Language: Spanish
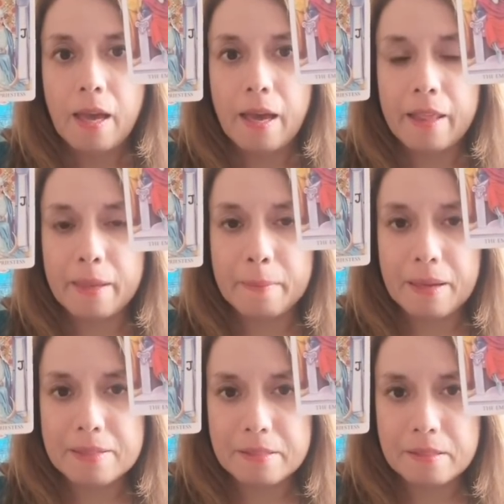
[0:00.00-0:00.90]

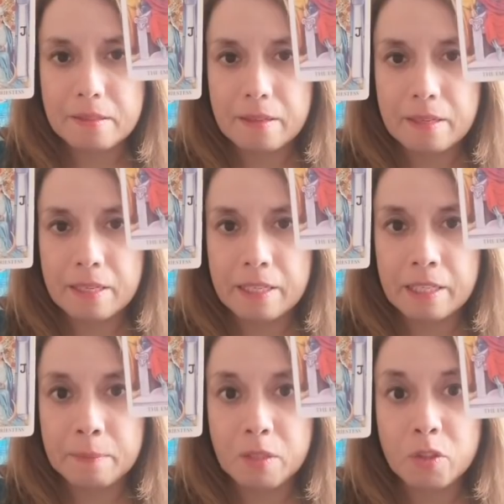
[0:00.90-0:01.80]
Además, el
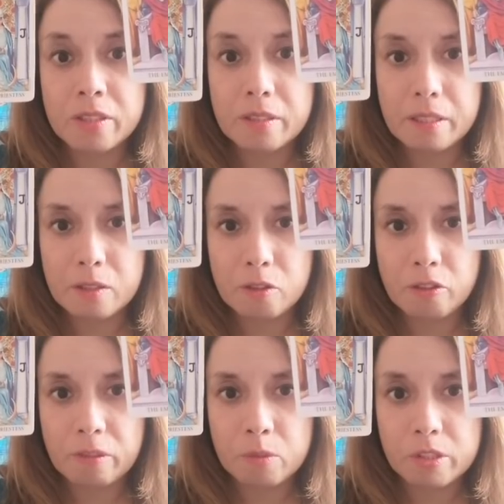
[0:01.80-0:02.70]
enemigo interno,
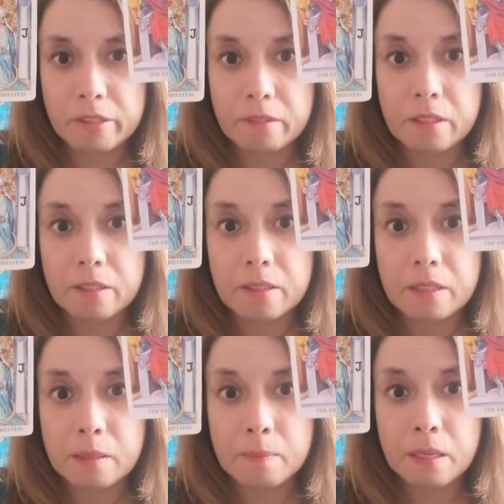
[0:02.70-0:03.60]
vamos a ver
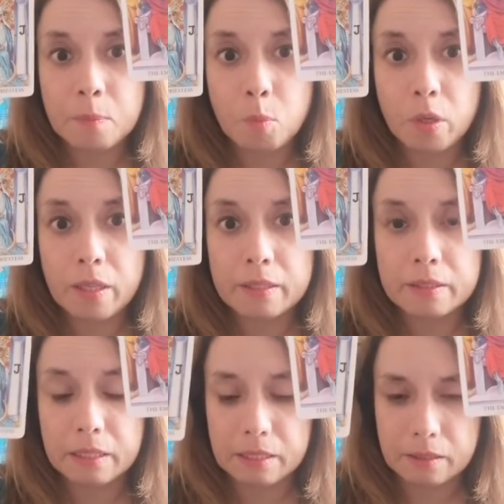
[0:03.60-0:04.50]
qué más puede
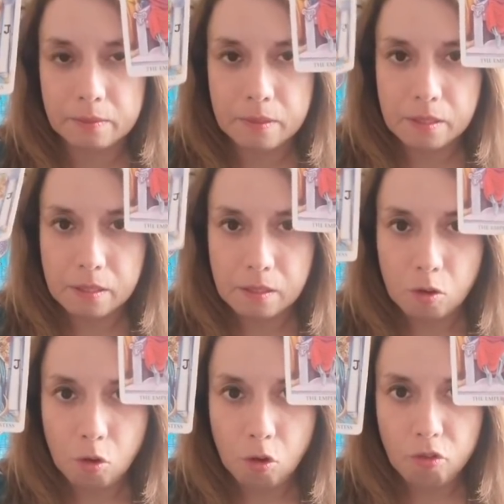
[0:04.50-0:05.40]
ser.
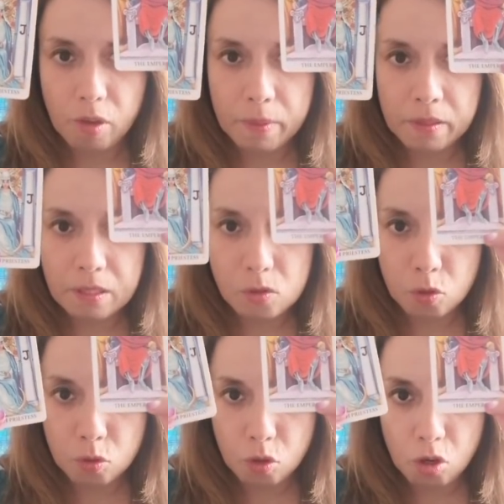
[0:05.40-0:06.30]
Obviamente
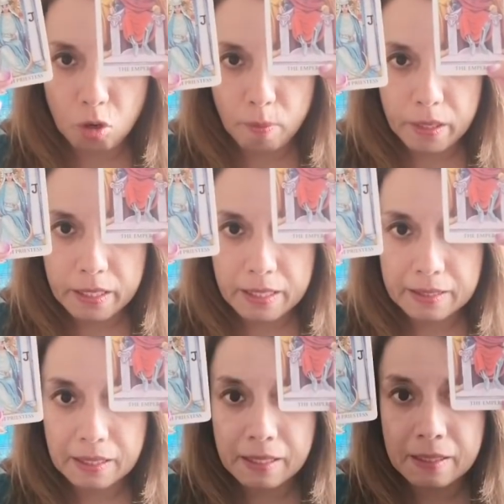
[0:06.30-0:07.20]
son todos los planes que
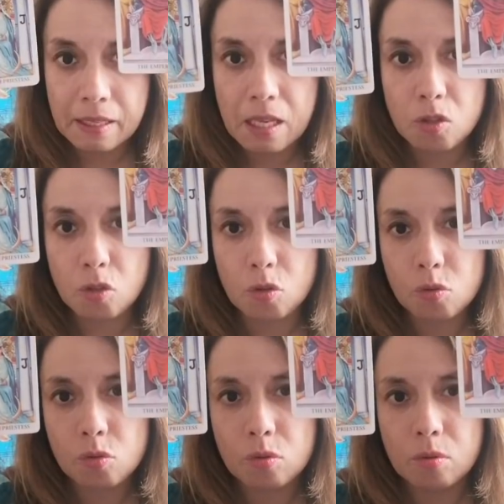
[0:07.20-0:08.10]
tienen
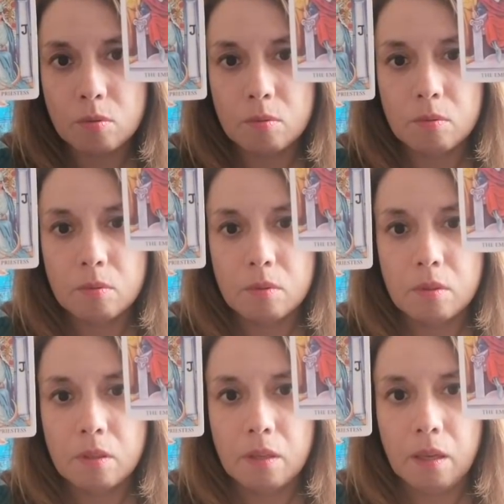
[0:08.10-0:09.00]
ellos
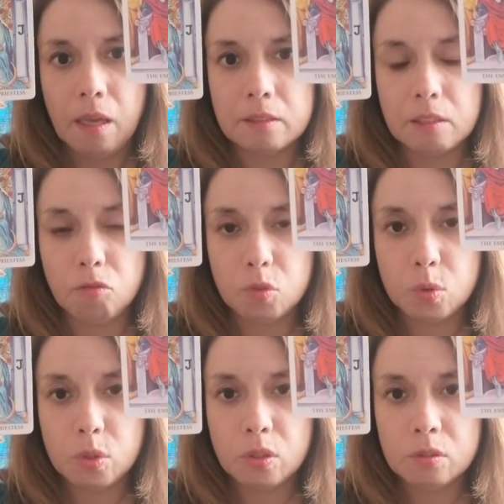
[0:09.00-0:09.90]
hacia el
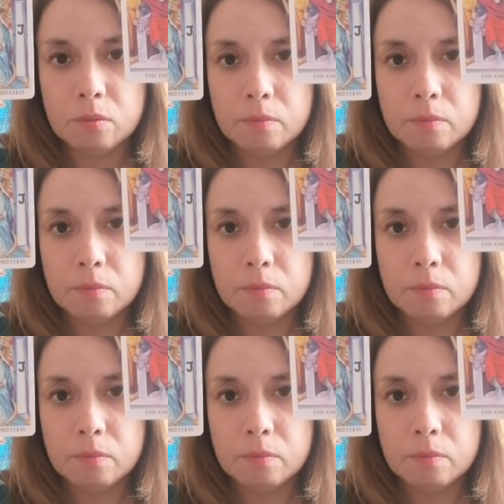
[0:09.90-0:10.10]
futuro.